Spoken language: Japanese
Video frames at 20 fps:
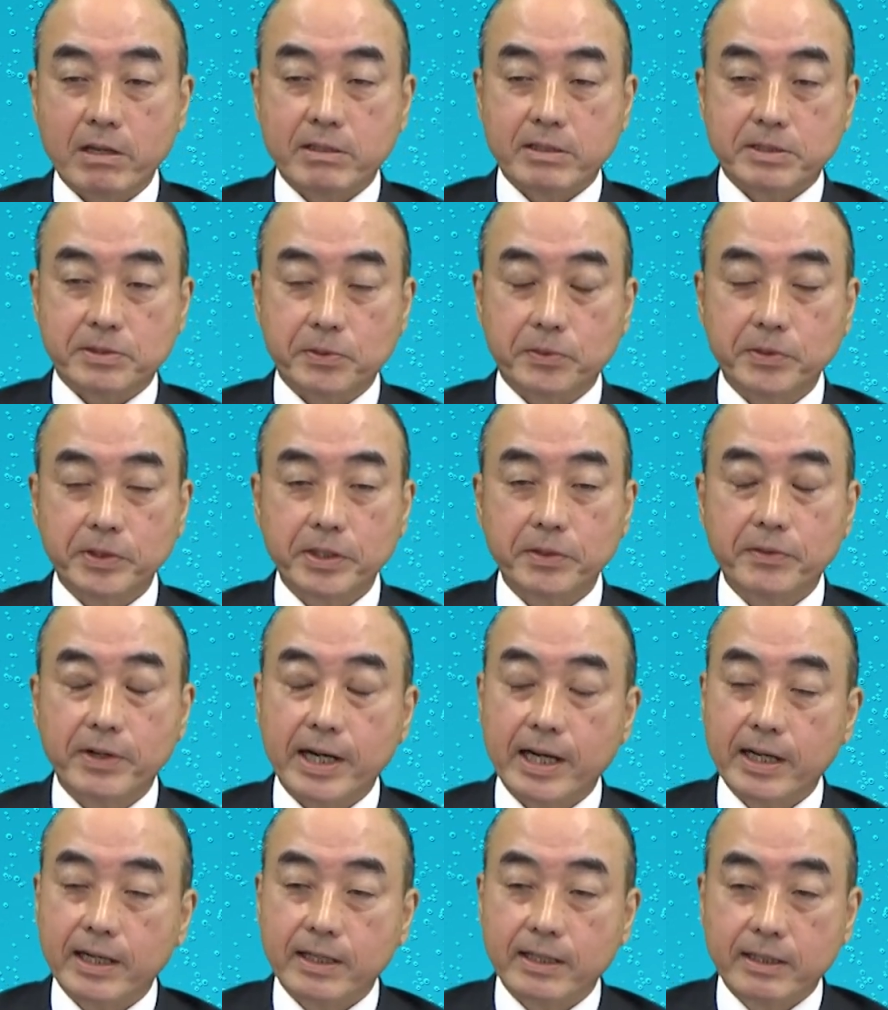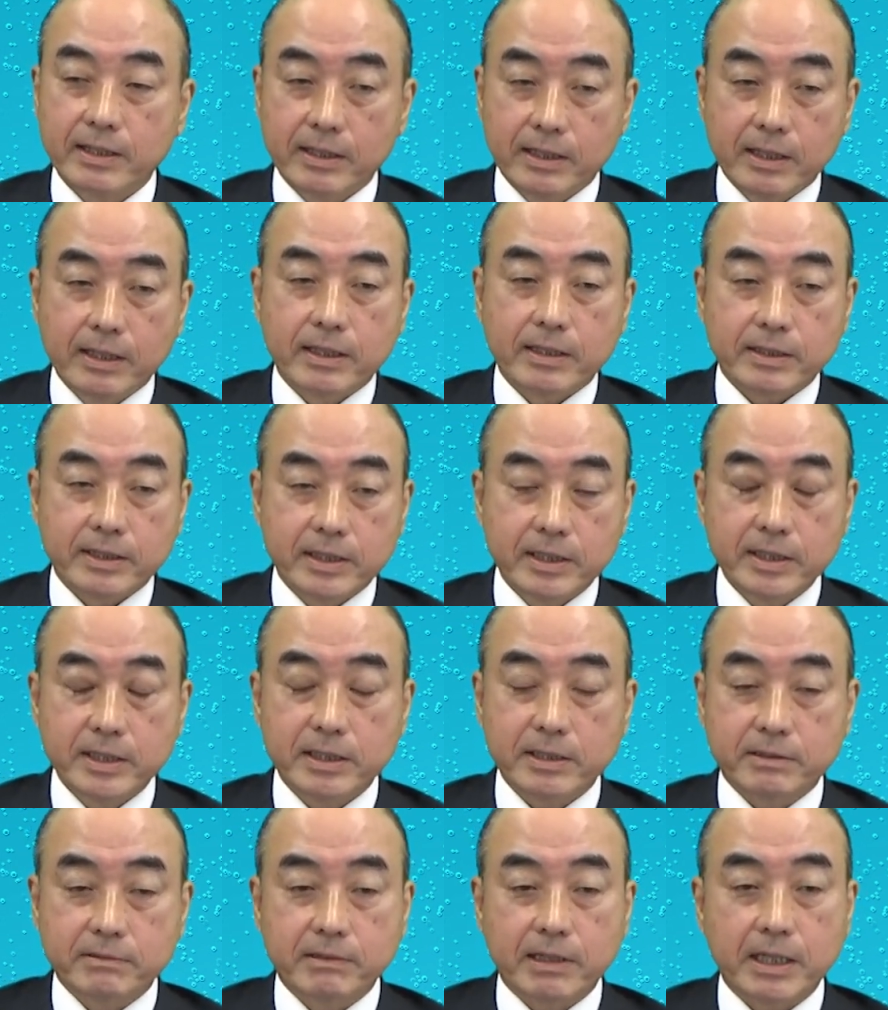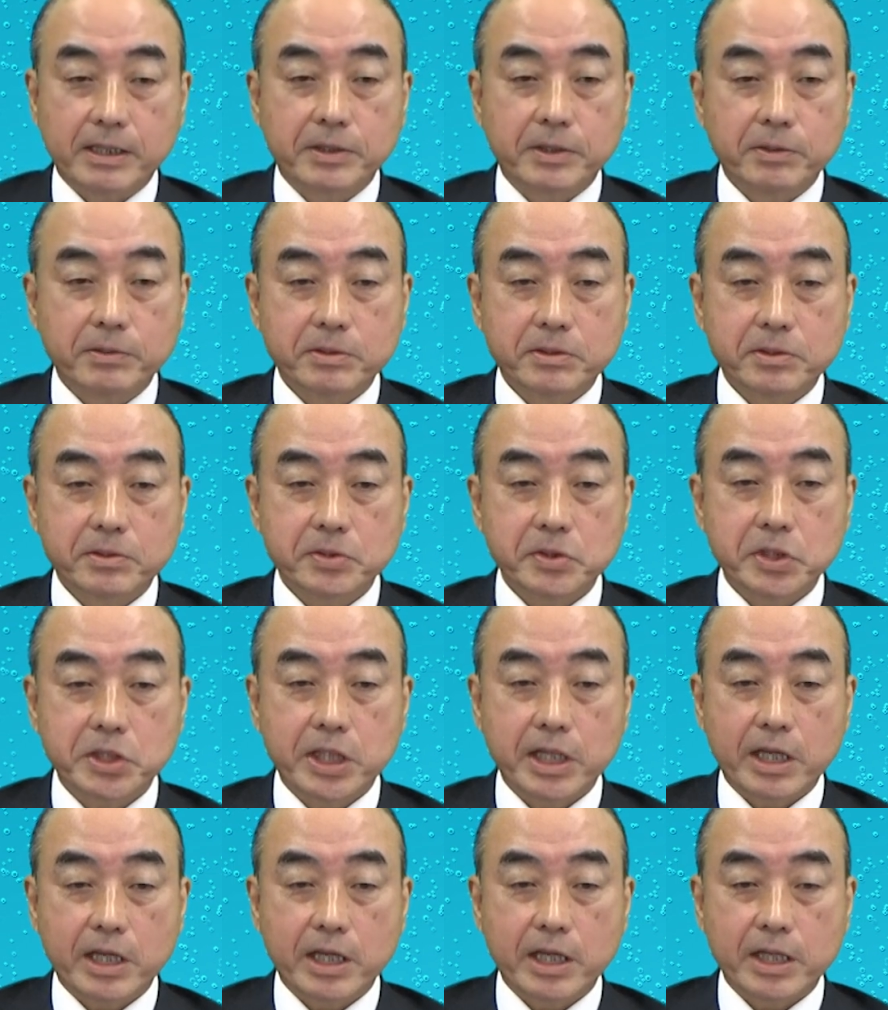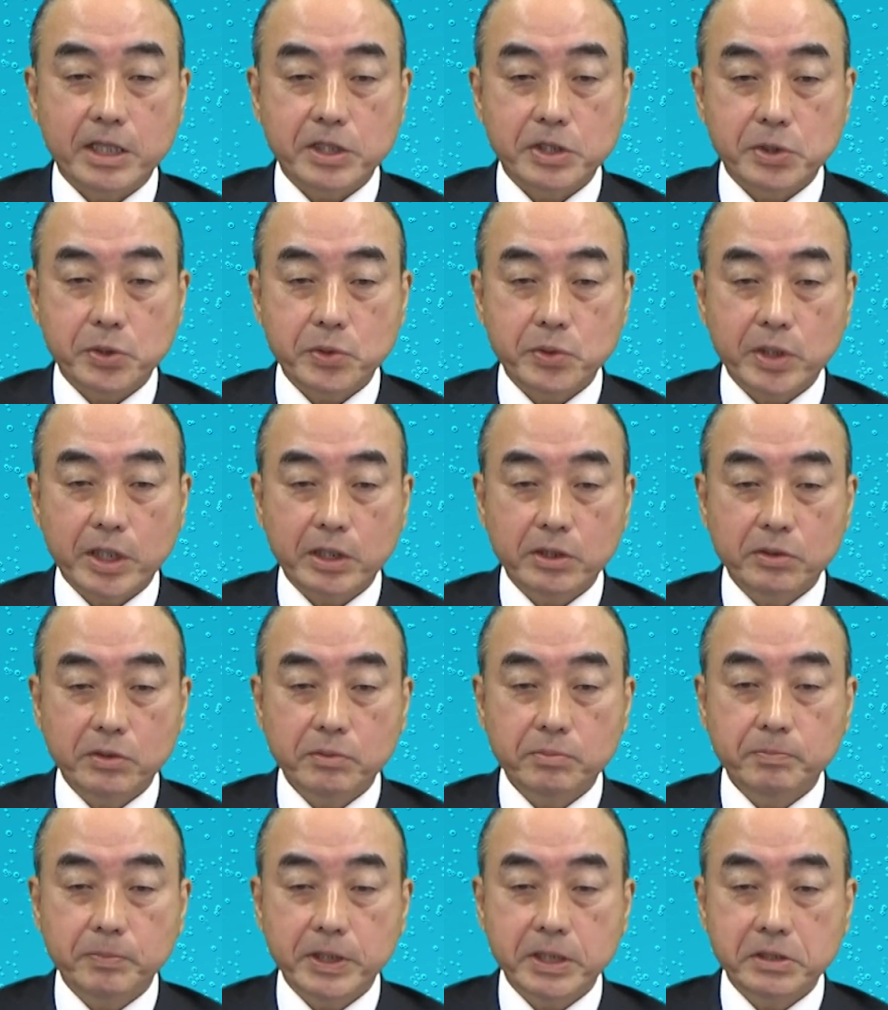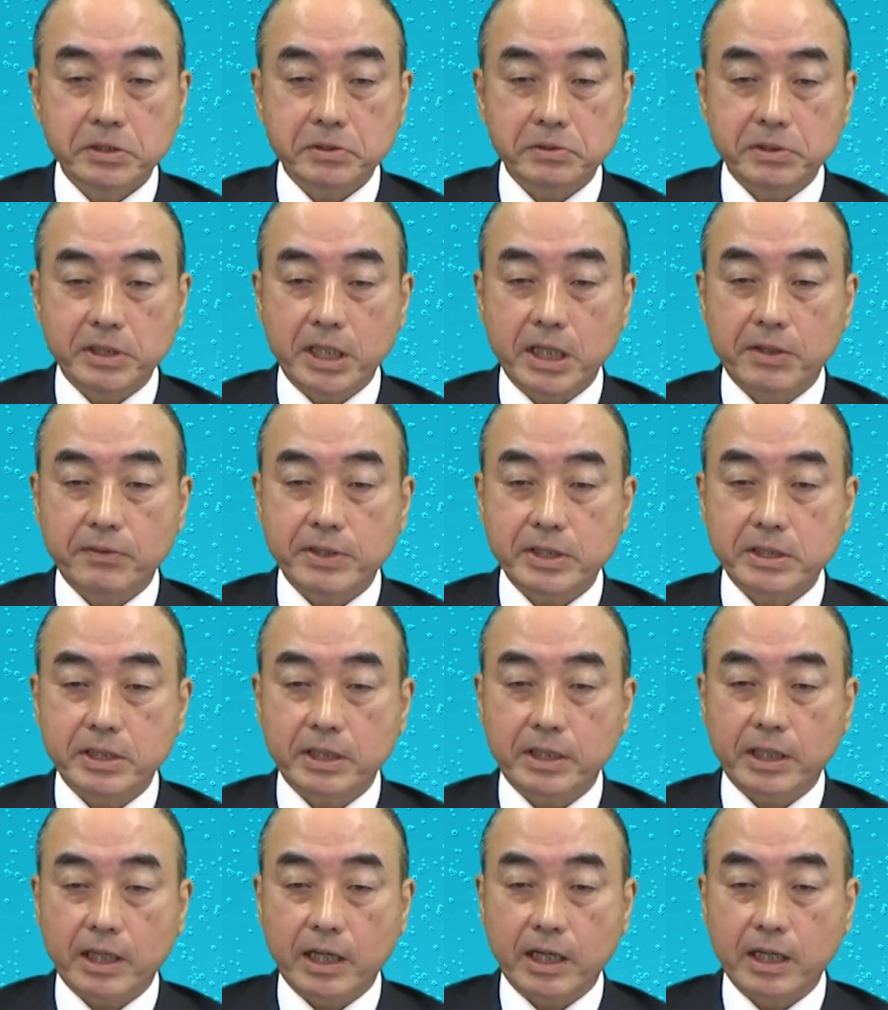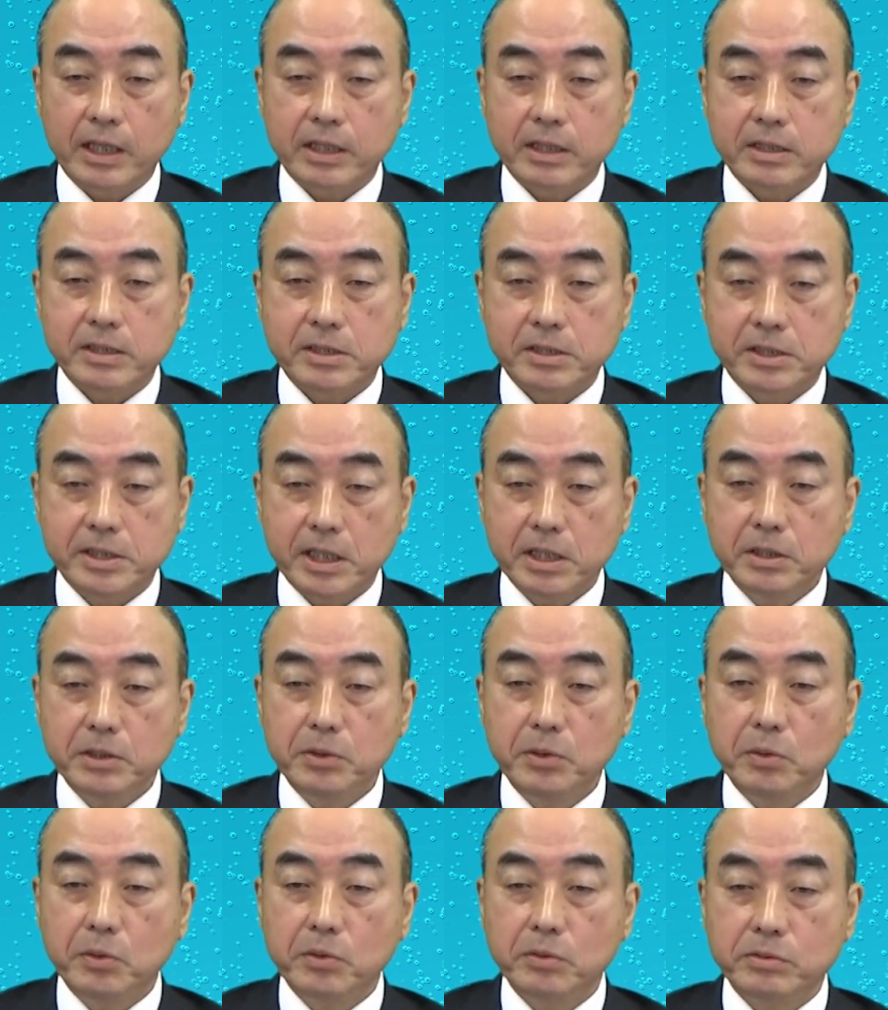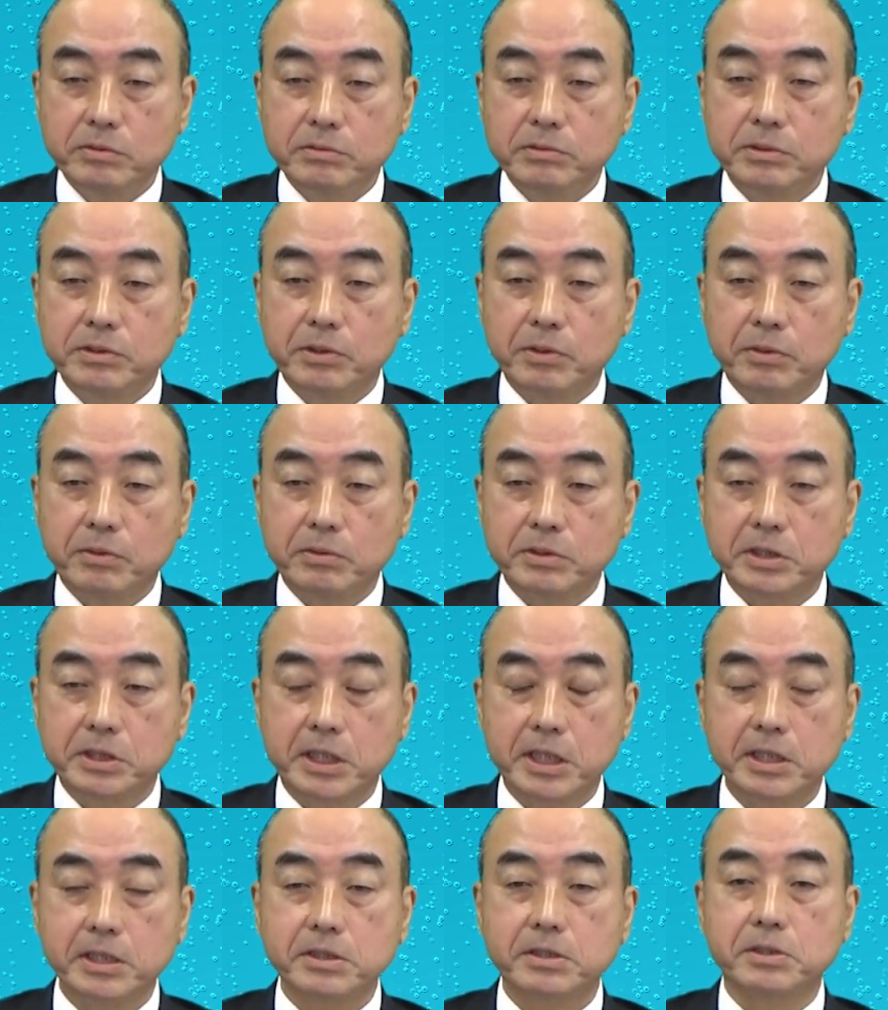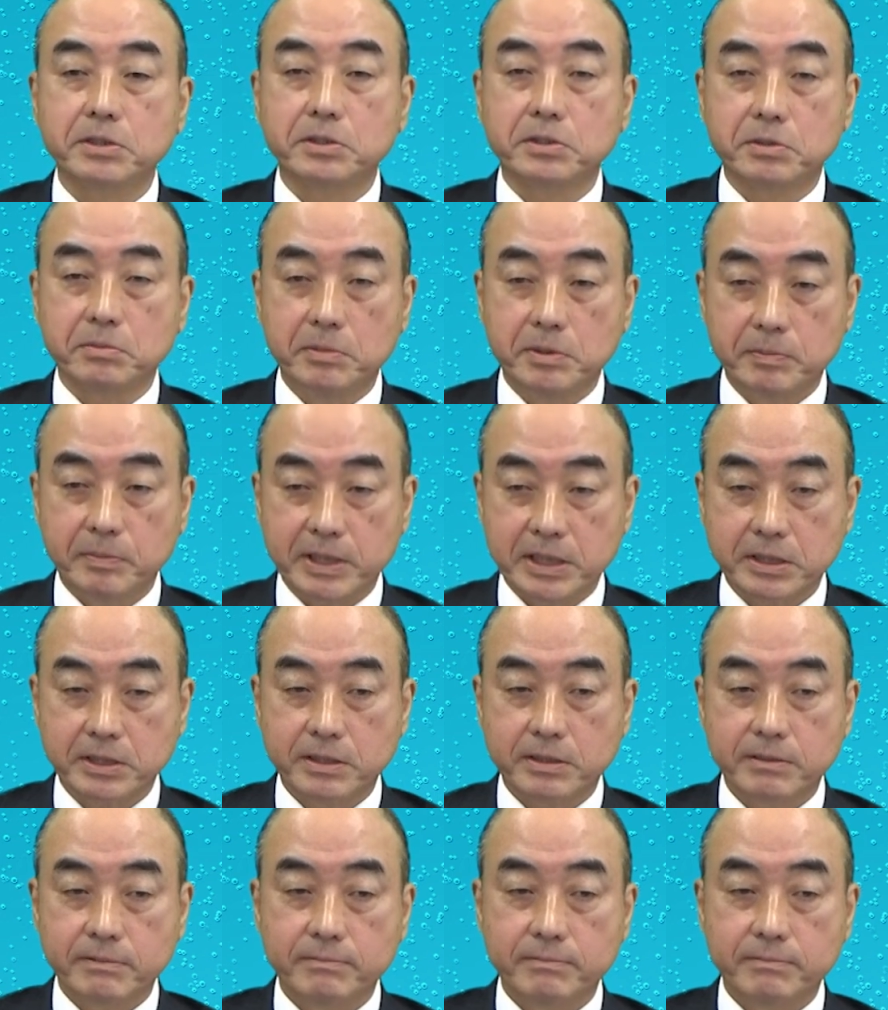そこでは筋肉が強調して消化のペースに合わせた前動運動をして進みます。